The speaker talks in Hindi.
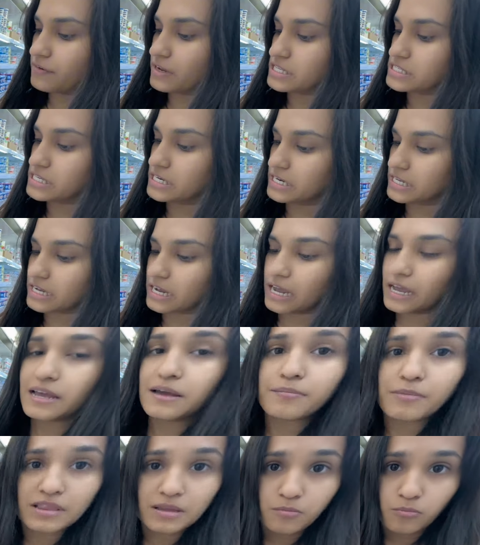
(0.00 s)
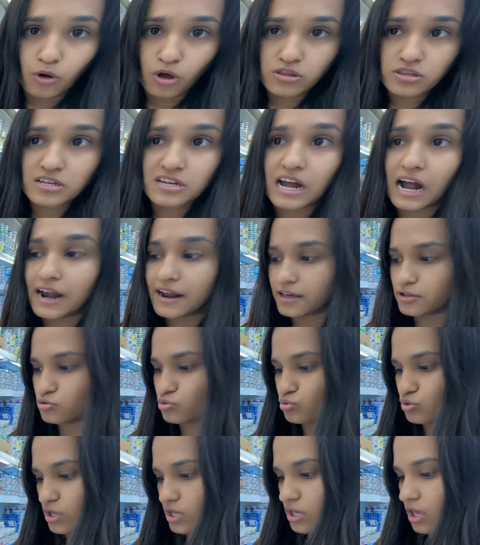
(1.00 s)
डेंसिटी का है मतलब बहुत गाढ़ा
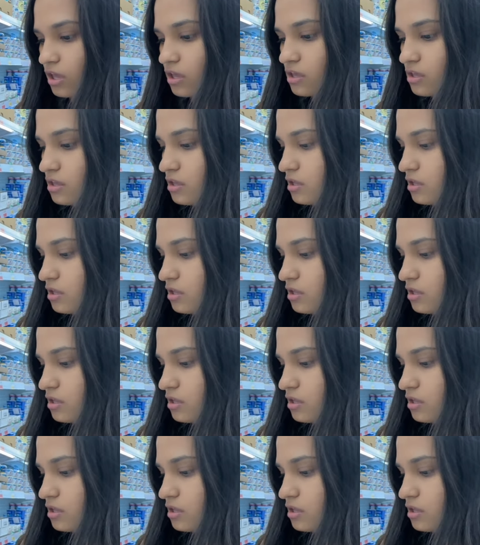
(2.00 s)
दूध है ये